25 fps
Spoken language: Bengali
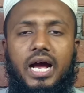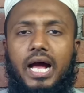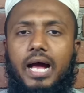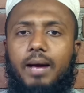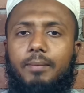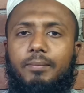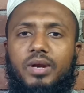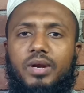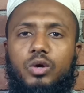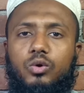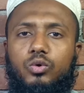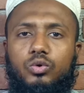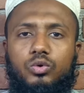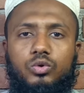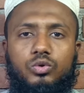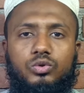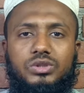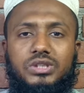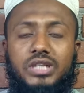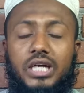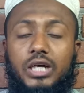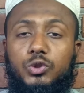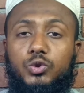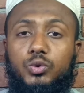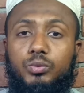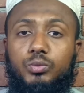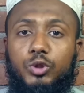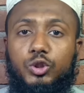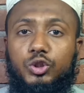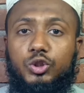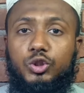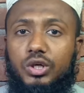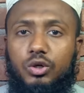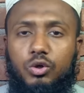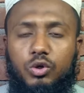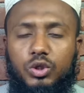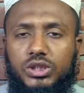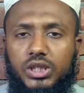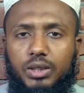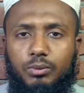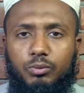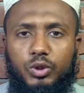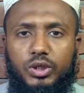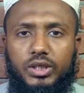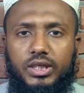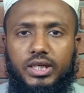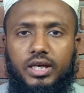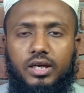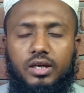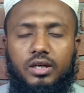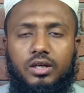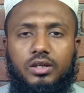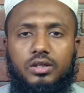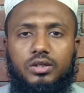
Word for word: আমরা কোনো জাদু মন্ত্রের কথা বলি না